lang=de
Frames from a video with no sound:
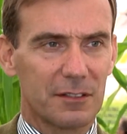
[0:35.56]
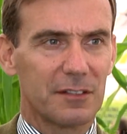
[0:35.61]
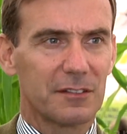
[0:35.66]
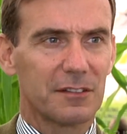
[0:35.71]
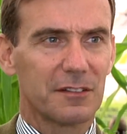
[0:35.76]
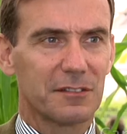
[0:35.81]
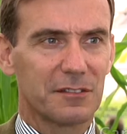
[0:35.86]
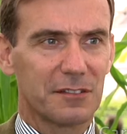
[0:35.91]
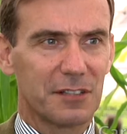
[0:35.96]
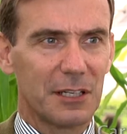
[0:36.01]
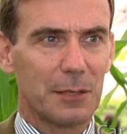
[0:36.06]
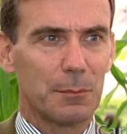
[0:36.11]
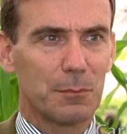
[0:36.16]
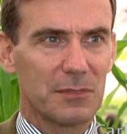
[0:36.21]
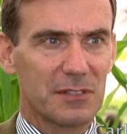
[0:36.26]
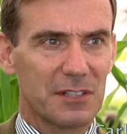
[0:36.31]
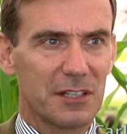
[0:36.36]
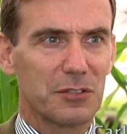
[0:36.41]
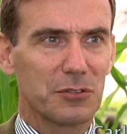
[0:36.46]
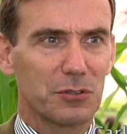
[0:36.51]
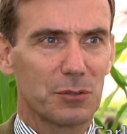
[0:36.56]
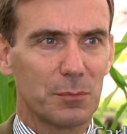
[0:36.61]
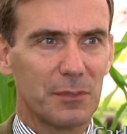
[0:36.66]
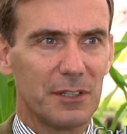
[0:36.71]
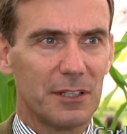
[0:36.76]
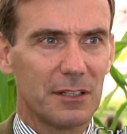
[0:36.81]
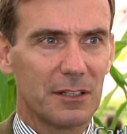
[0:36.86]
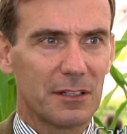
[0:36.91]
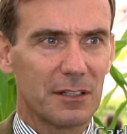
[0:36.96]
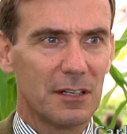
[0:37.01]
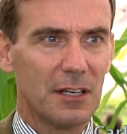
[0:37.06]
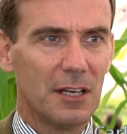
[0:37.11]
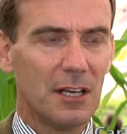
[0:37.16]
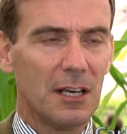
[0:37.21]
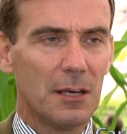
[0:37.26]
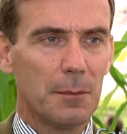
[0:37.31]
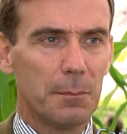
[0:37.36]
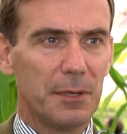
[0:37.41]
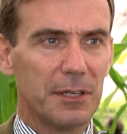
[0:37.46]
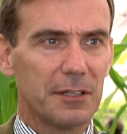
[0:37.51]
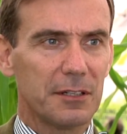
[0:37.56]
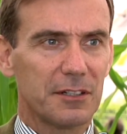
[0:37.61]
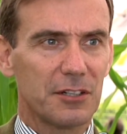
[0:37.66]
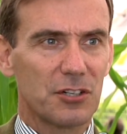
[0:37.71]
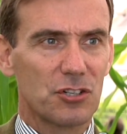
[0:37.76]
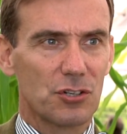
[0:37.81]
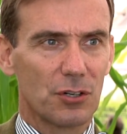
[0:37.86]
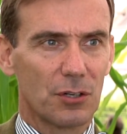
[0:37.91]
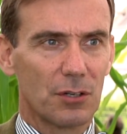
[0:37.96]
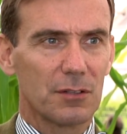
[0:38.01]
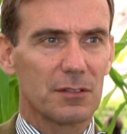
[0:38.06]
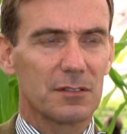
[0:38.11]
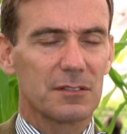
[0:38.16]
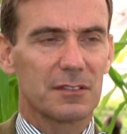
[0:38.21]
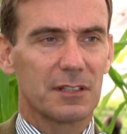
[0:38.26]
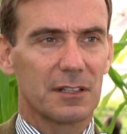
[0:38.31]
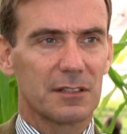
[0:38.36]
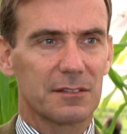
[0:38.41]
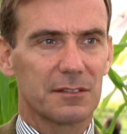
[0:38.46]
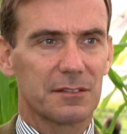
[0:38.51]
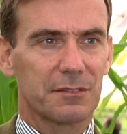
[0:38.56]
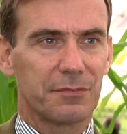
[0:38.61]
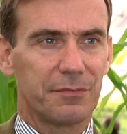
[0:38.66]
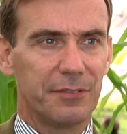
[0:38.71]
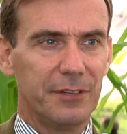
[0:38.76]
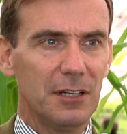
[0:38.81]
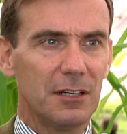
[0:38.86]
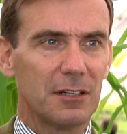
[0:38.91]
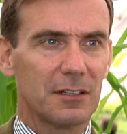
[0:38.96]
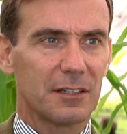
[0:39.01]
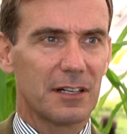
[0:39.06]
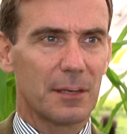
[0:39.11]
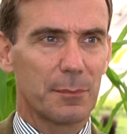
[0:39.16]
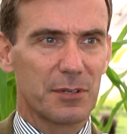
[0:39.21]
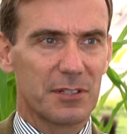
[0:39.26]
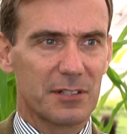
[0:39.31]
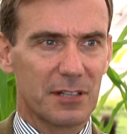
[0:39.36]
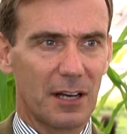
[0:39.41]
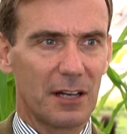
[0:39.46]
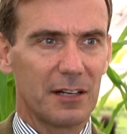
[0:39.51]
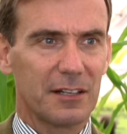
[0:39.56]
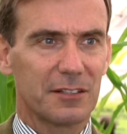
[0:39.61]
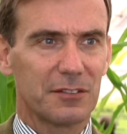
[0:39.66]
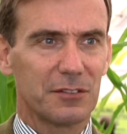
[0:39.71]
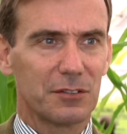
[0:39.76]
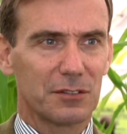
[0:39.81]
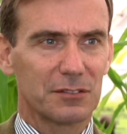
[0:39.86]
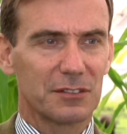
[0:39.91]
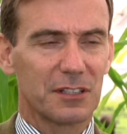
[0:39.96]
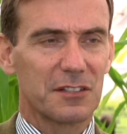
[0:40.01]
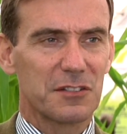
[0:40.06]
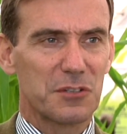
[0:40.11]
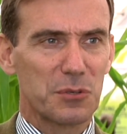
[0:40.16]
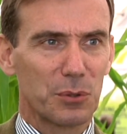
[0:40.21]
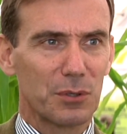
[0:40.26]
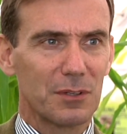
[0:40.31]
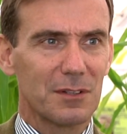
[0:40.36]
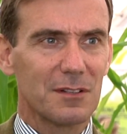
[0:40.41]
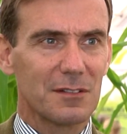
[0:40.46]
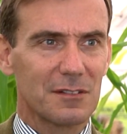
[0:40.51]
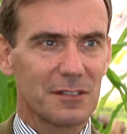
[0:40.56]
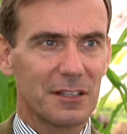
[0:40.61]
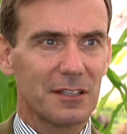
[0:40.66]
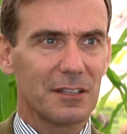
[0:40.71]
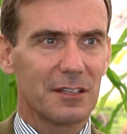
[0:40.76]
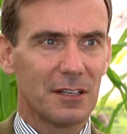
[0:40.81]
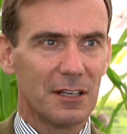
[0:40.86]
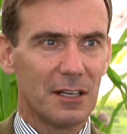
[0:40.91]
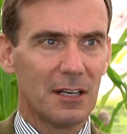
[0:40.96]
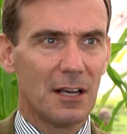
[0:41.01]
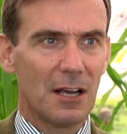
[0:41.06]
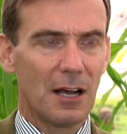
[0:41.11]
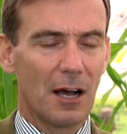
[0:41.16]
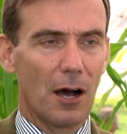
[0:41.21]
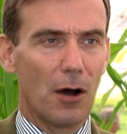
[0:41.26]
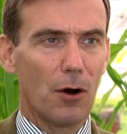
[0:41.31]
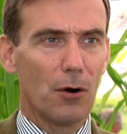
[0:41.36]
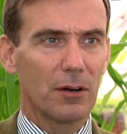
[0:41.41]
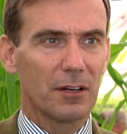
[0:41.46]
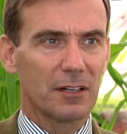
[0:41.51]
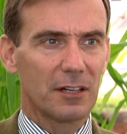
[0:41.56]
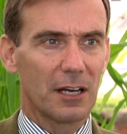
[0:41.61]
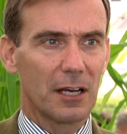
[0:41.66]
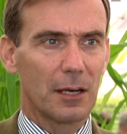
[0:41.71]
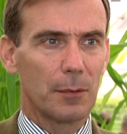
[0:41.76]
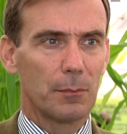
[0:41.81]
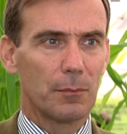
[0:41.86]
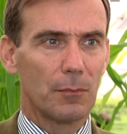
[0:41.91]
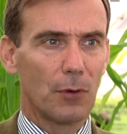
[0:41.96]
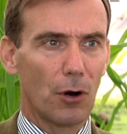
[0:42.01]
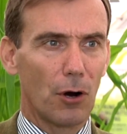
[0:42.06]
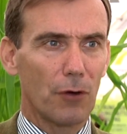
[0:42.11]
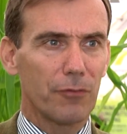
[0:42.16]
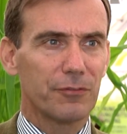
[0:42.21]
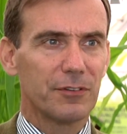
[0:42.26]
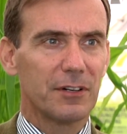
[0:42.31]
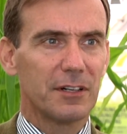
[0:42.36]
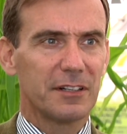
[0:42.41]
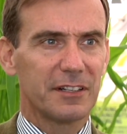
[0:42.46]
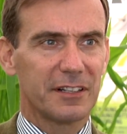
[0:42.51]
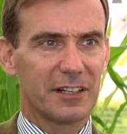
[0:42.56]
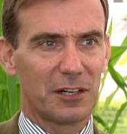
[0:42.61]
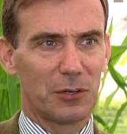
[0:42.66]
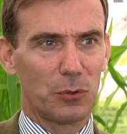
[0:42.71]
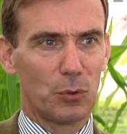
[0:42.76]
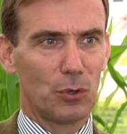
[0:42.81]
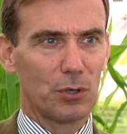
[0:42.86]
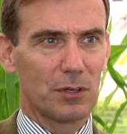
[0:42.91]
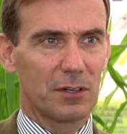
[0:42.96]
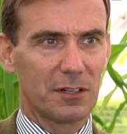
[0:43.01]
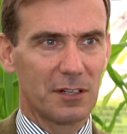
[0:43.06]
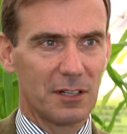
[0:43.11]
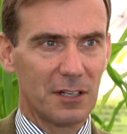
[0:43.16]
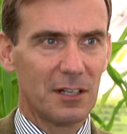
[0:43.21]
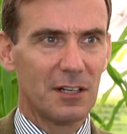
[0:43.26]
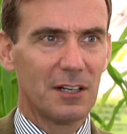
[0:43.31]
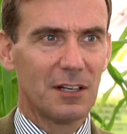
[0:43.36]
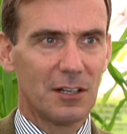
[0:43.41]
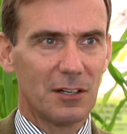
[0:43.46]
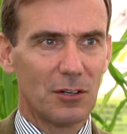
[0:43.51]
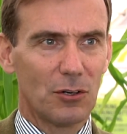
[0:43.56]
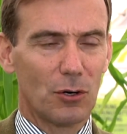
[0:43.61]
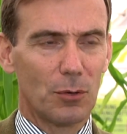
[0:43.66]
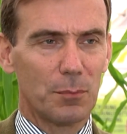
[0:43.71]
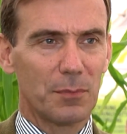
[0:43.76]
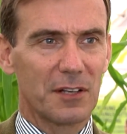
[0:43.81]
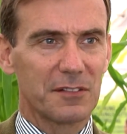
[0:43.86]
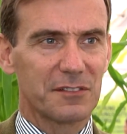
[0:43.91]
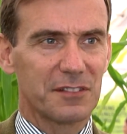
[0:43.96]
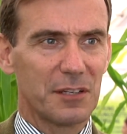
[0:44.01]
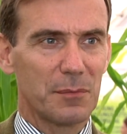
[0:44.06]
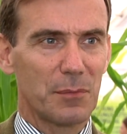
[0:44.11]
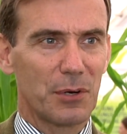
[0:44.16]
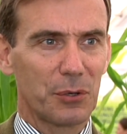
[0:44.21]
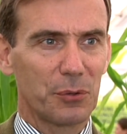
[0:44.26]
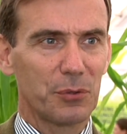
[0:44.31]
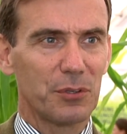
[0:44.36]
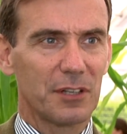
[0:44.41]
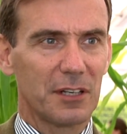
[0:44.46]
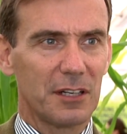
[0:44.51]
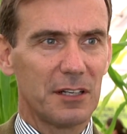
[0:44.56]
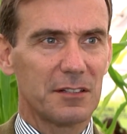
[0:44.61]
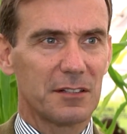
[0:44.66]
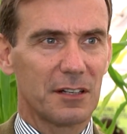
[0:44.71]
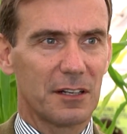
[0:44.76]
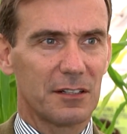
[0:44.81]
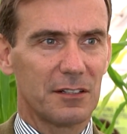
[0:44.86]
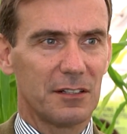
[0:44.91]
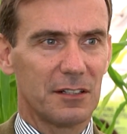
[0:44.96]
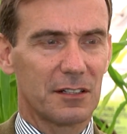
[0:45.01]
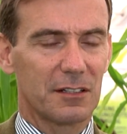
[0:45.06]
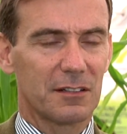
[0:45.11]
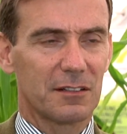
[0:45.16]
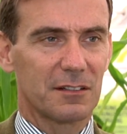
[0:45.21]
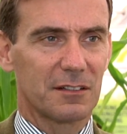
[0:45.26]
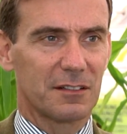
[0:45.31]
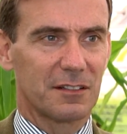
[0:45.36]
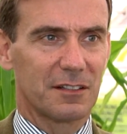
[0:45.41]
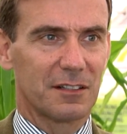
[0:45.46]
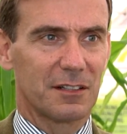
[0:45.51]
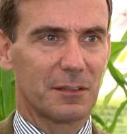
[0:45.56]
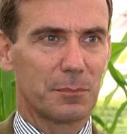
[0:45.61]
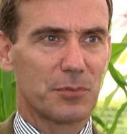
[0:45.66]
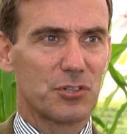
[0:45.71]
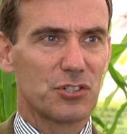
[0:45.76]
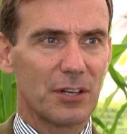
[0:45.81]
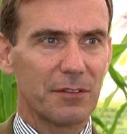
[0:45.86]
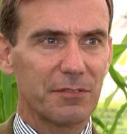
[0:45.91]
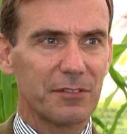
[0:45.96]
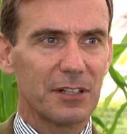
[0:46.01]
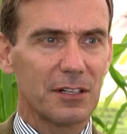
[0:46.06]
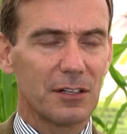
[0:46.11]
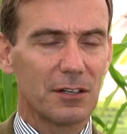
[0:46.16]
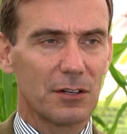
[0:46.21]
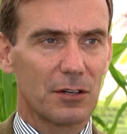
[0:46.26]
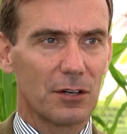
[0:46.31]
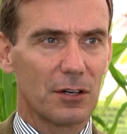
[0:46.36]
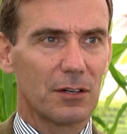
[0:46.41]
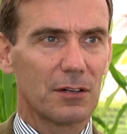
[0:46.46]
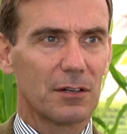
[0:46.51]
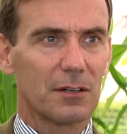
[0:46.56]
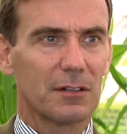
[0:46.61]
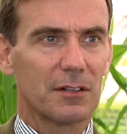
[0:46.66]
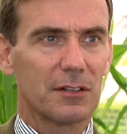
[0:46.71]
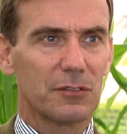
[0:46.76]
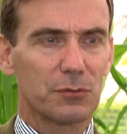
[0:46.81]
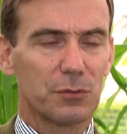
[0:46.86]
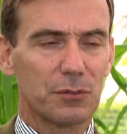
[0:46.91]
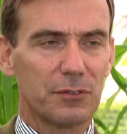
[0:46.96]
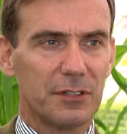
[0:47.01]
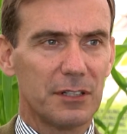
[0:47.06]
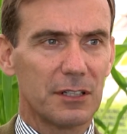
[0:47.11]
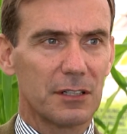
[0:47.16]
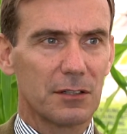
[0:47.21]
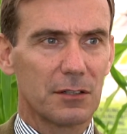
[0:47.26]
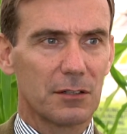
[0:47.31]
dieses Themenzentrum hier, bietet die Chance, dass viele der beteiligten Organisationen sich auch in einem offenen Dialog um das Thema grüne Gentechnik äh, beschäftigen können, diskutieren